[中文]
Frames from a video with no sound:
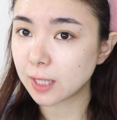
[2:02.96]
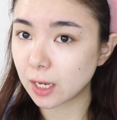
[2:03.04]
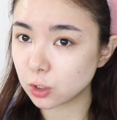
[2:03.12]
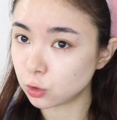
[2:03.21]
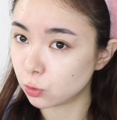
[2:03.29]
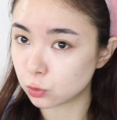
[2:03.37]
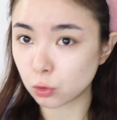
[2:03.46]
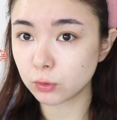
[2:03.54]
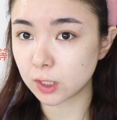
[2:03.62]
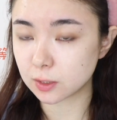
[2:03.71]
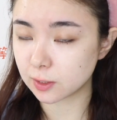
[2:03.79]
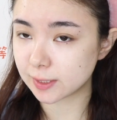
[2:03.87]
它是有中
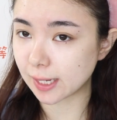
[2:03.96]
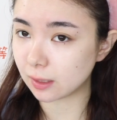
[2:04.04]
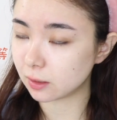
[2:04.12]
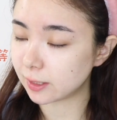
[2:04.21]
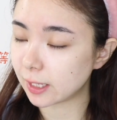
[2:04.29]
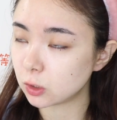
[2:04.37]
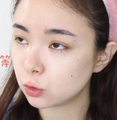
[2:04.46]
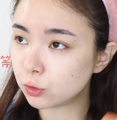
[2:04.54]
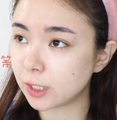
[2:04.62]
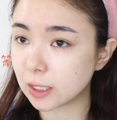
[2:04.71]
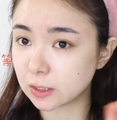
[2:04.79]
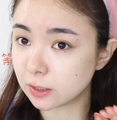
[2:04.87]
等遮瑕力，但是又
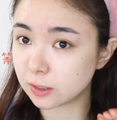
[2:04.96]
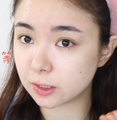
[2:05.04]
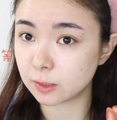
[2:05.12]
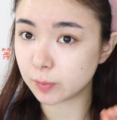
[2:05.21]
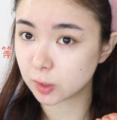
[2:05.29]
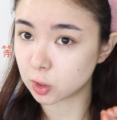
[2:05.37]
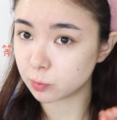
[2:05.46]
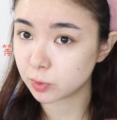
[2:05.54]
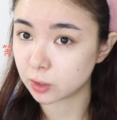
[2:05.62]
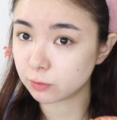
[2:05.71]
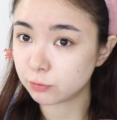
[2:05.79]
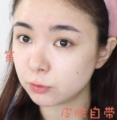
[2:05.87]
像是你自己本身
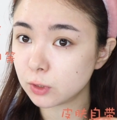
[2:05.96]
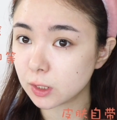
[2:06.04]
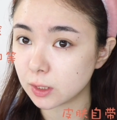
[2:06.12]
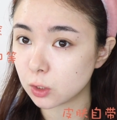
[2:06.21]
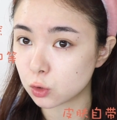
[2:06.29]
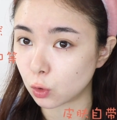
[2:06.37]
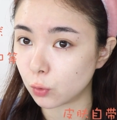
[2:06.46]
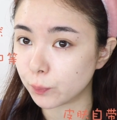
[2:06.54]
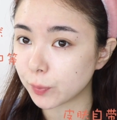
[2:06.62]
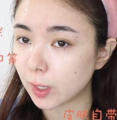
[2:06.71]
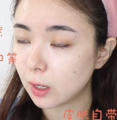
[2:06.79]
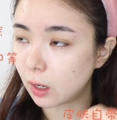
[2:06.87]
皮肤的那种
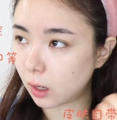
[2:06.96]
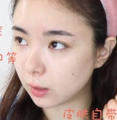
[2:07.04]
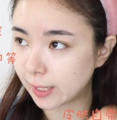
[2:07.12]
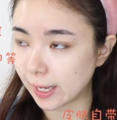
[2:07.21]
呃